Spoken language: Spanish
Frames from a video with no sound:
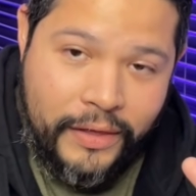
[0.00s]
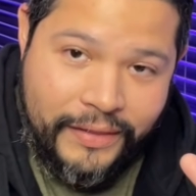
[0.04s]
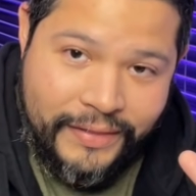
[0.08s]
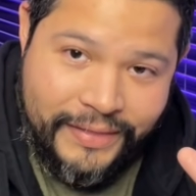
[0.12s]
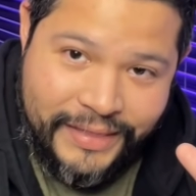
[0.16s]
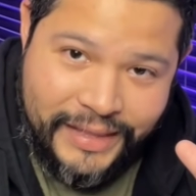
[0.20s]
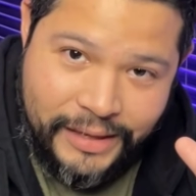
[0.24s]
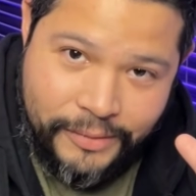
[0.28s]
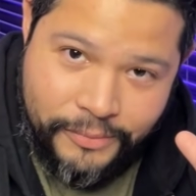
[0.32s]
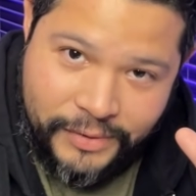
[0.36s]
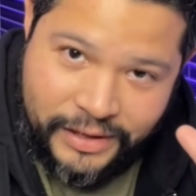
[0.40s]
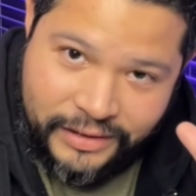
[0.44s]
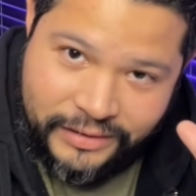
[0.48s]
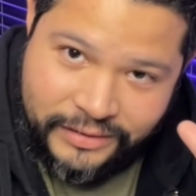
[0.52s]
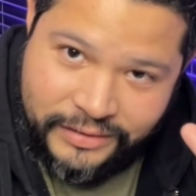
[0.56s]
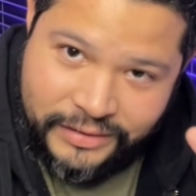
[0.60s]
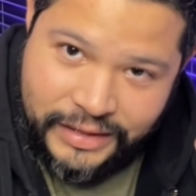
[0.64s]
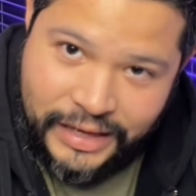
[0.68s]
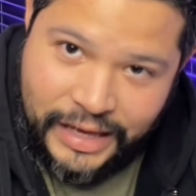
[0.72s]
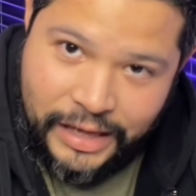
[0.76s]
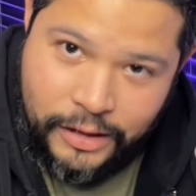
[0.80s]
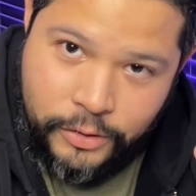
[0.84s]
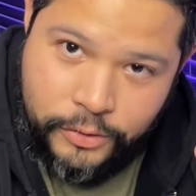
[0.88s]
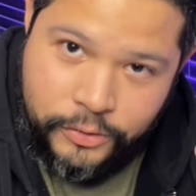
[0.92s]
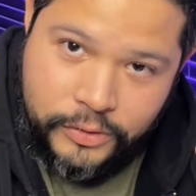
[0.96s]

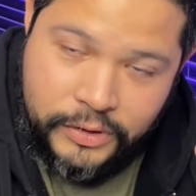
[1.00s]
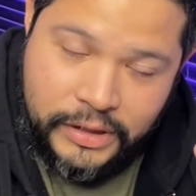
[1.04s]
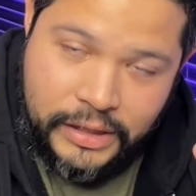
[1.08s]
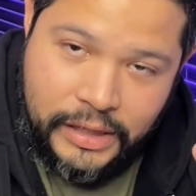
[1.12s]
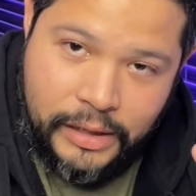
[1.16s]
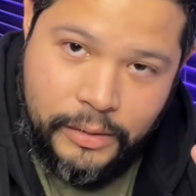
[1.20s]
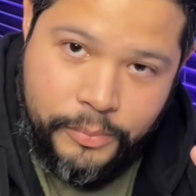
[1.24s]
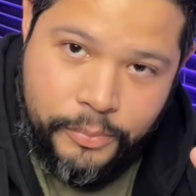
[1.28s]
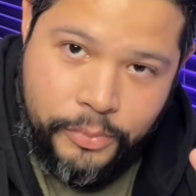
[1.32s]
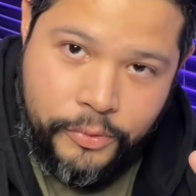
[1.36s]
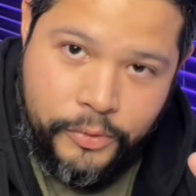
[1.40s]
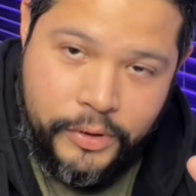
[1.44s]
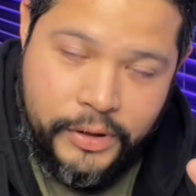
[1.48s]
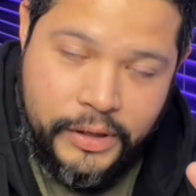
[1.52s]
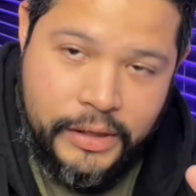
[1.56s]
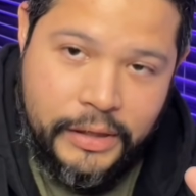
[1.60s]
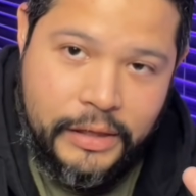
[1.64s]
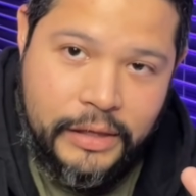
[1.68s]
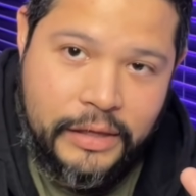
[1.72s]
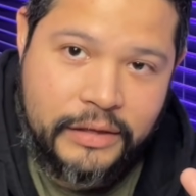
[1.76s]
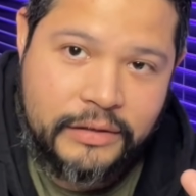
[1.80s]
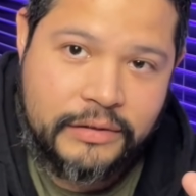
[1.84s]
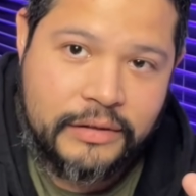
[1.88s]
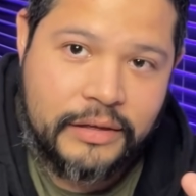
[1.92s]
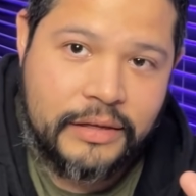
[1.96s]
demasiado tiempo
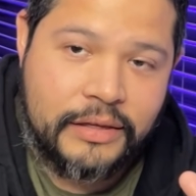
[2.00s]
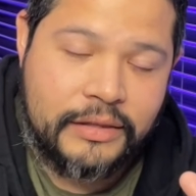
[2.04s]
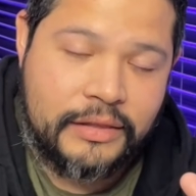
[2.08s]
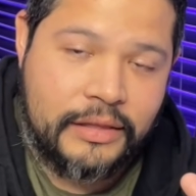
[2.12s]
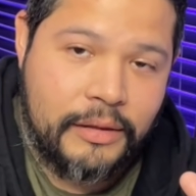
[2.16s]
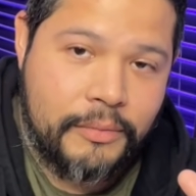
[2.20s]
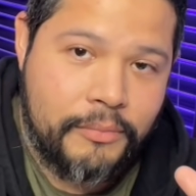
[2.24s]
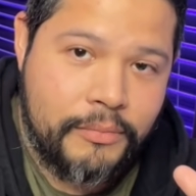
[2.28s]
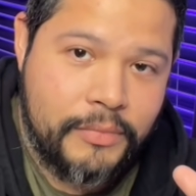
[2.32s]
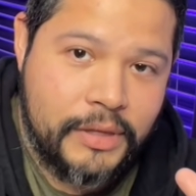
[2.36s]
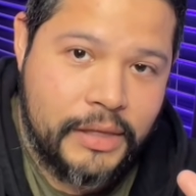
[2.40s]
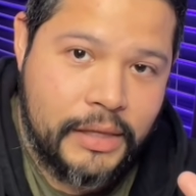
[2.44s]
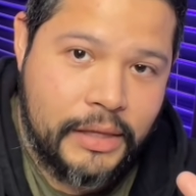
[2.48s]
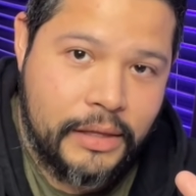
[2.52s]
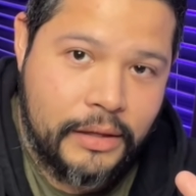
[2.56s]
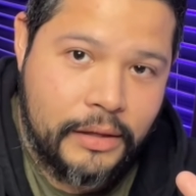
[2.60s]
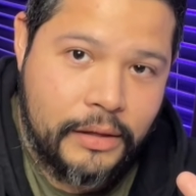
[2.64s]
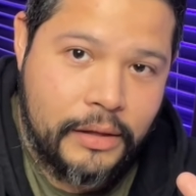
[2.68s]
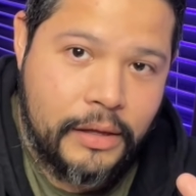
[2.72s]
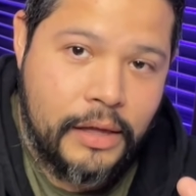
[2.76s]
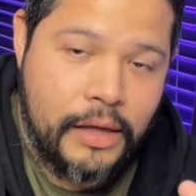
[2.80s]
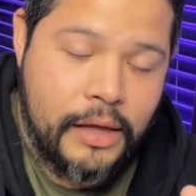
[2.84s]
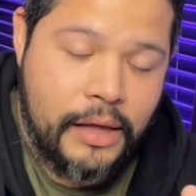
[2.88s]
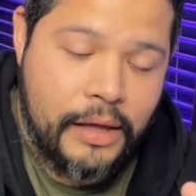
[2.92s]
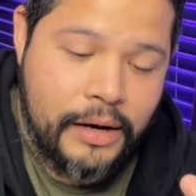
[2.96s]
y es que
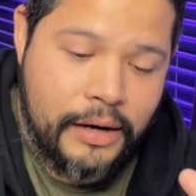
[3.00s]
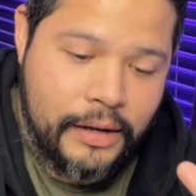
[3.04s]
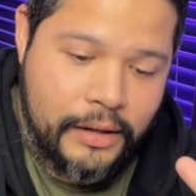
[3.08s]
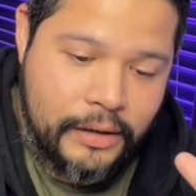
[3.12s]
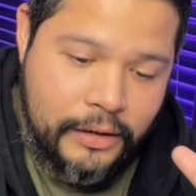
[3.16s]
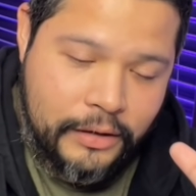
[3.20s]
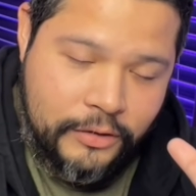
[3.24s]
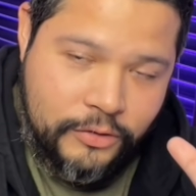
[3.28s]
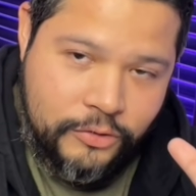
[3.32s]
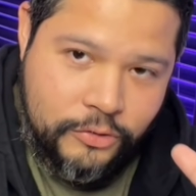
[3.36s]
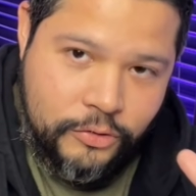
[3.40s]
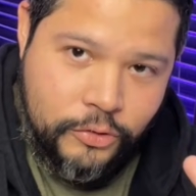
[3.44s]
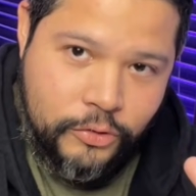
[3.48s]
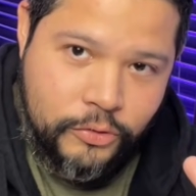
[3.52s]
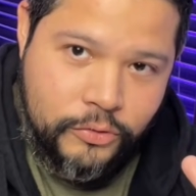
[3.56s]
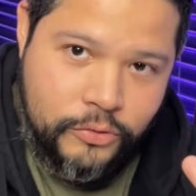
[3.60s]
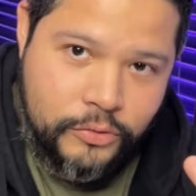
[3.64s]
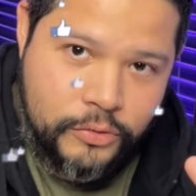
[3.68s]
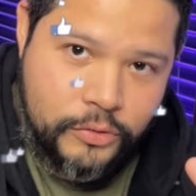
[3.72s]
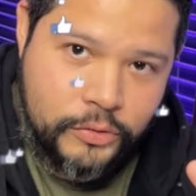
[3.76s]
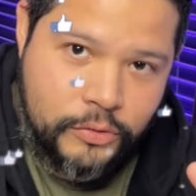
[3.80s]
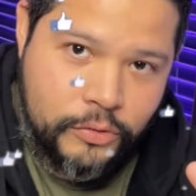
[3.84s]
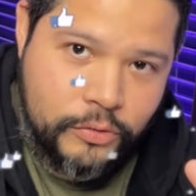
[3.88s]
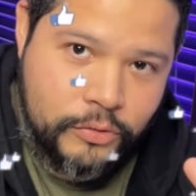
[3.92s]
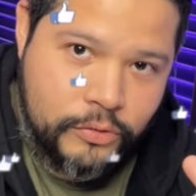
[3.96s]
también la
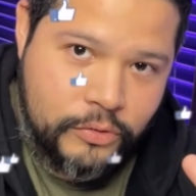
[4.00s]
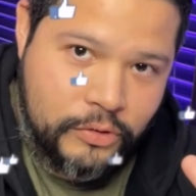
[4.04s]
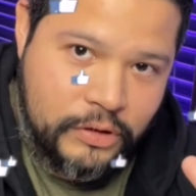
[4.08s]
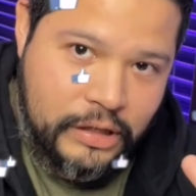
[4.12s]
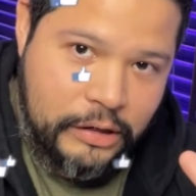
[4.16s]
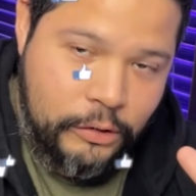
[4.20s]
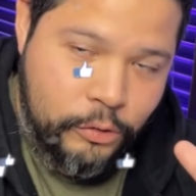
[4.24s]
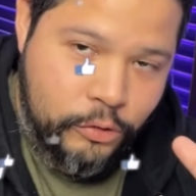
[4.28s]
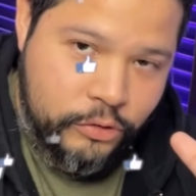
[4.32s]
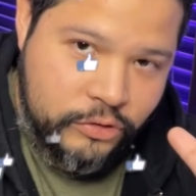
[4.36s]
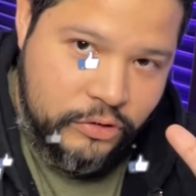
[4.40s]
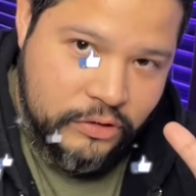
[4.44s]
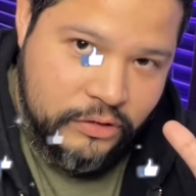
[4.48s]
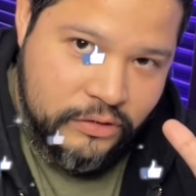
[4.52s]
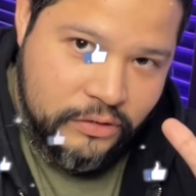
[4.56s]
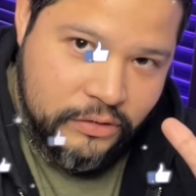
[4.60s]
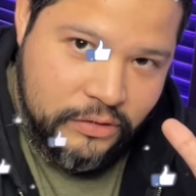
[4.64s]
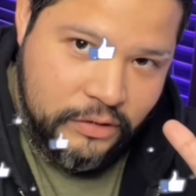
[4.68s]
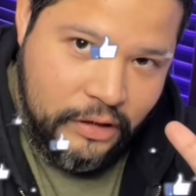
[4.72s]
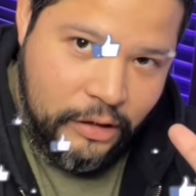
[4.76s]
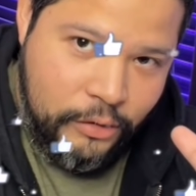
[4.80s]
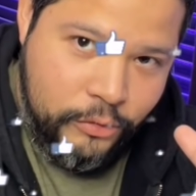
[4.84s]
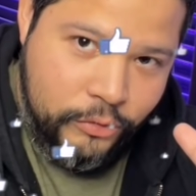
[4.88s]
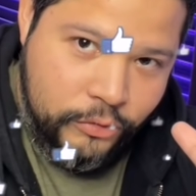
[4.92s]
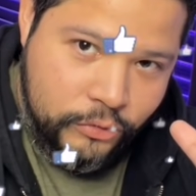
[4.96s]
nación de los
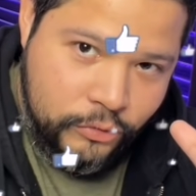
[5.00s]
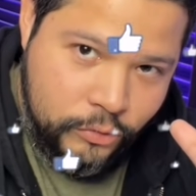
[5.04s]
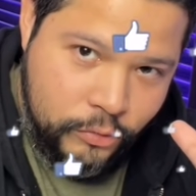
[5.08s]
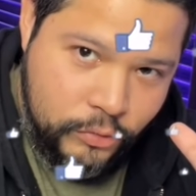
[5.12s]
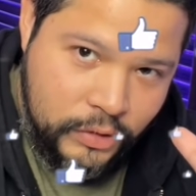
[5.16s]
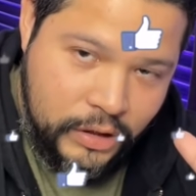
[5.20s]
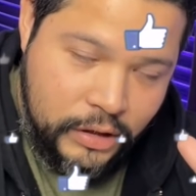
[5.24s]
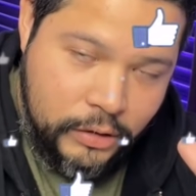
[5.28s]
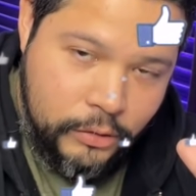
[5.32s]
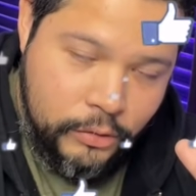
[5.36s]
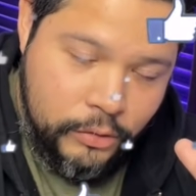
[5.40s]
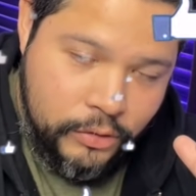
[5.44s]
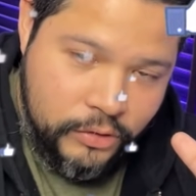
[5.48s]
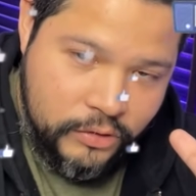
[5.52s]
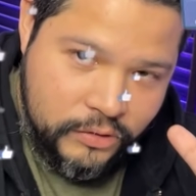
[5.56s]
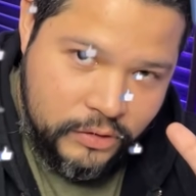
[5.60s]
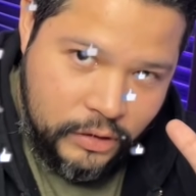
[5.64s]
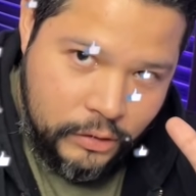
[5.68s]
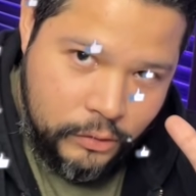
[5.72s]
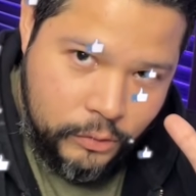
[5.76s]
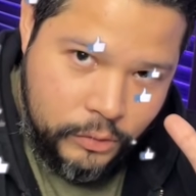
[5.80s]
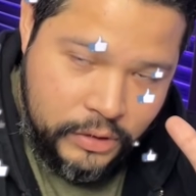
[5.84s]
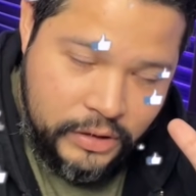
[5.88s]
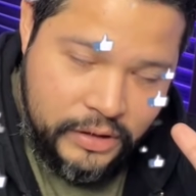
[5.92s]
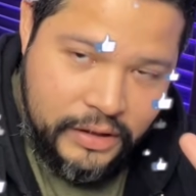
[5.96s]
Estados Unidos, los
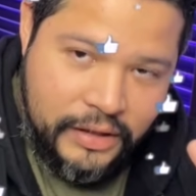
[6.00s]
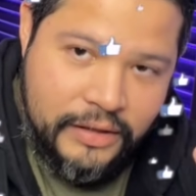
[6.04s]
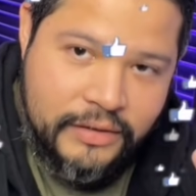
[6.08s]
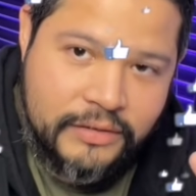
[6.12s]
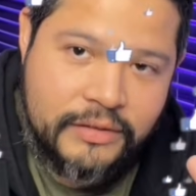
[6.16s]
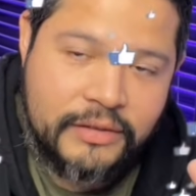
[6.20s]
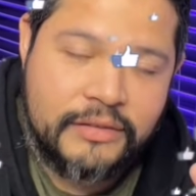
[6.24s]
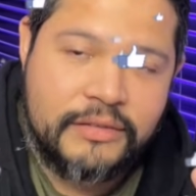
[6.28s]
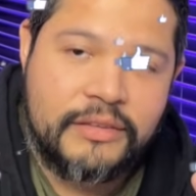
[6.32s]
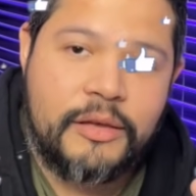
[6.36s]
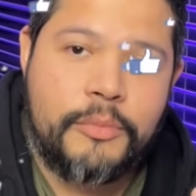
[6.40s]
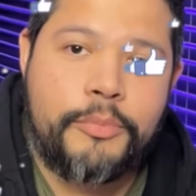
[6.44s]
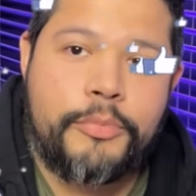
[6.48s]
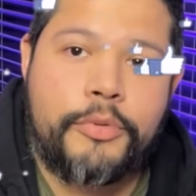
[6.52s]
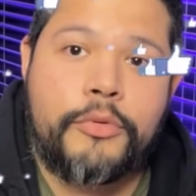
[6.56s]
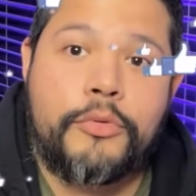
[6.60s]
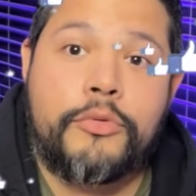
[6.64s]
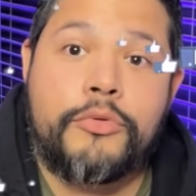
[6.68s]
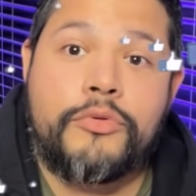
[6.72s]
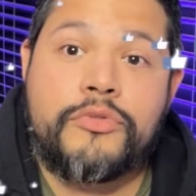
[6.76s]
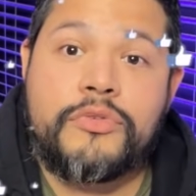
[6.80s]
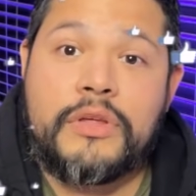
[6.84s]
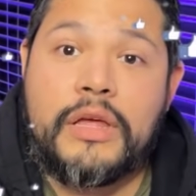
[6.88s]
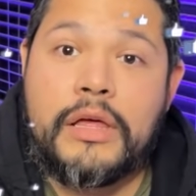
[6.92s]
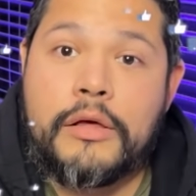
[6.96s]
estadounidenses se han
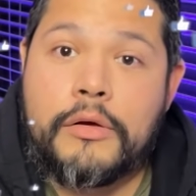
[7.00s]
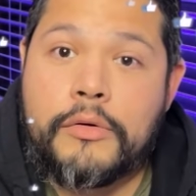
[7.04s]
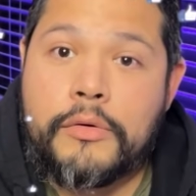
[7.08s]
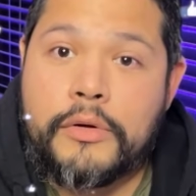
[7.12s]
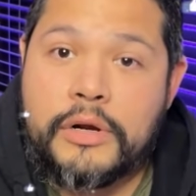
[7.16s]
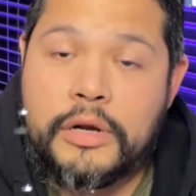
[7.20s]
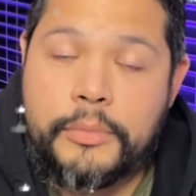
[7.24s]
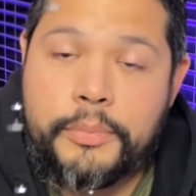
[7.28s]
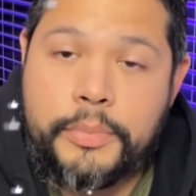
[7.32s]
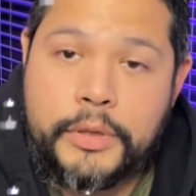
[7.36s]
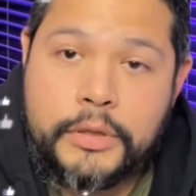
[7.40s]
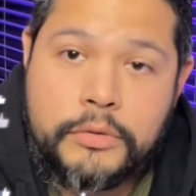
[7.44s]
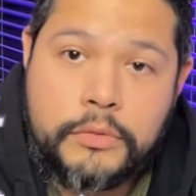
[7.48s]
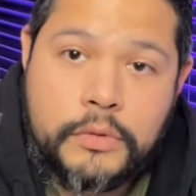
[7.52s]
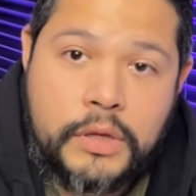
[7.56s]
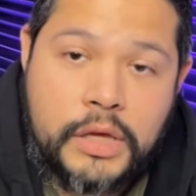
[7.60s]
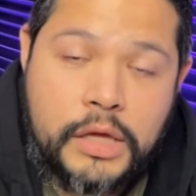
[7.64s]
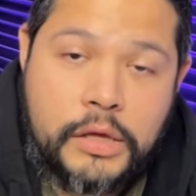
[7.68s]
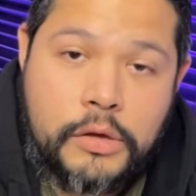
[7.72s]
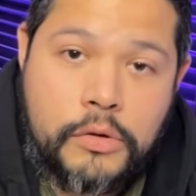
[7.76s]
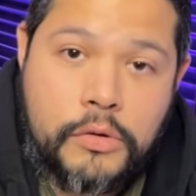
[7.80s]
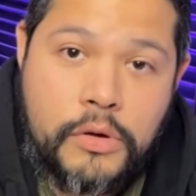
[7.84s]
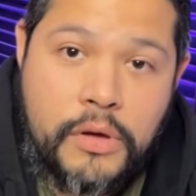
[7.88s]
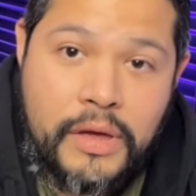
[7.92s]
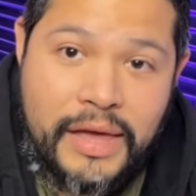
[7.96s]
pronunciado con respecto a
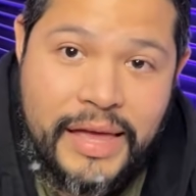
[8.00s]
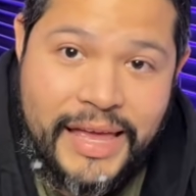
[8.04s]
ello